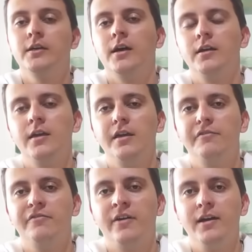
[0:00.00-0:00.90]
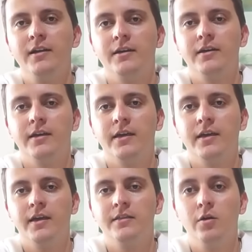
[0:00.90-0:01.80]
Aqui quem fala
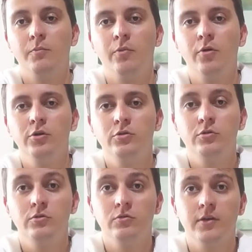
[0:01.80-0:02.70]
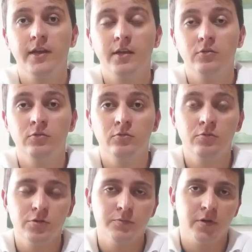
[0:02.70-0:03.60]
é Adriel Porto, o criador do
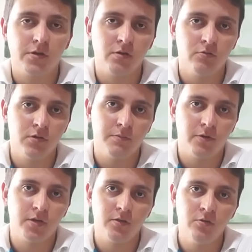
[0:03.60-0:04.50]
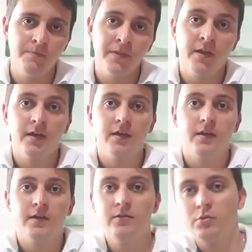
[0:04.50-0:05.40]
curso de importação Ultra Importador
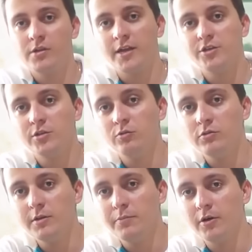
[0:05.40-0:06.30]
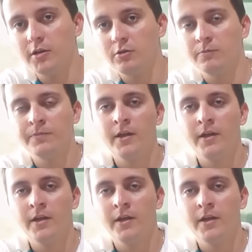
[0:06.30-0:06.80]
e do site Ultra Importador.